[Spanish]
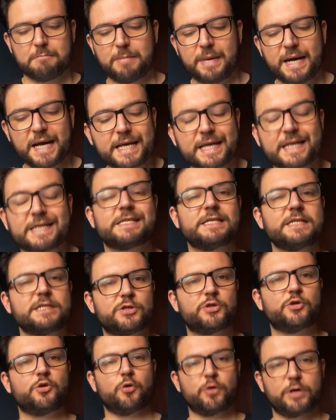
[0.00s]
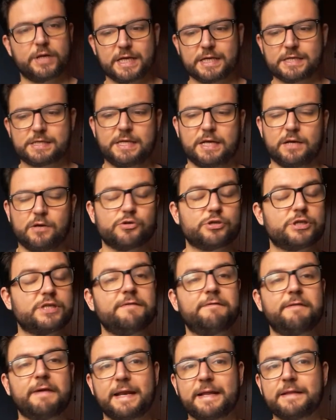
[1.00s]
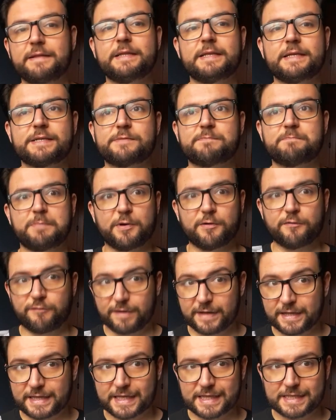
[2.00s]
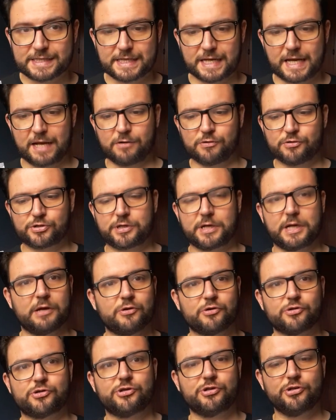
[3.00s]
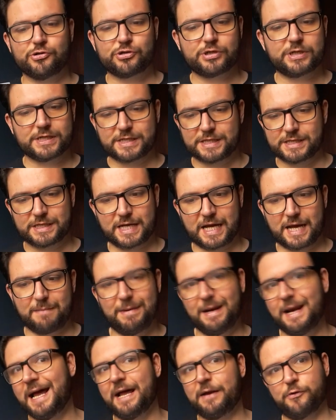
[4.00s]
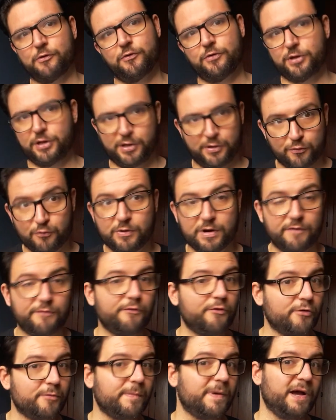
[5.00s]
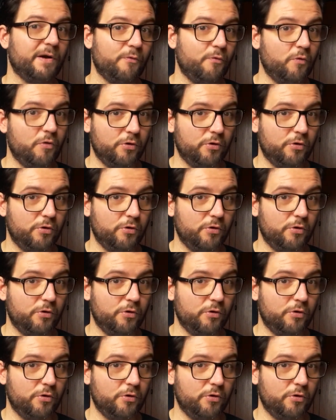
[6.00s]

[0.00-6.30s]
varias historias de los diferentes profetas a los que los dioses hablaron de una forma u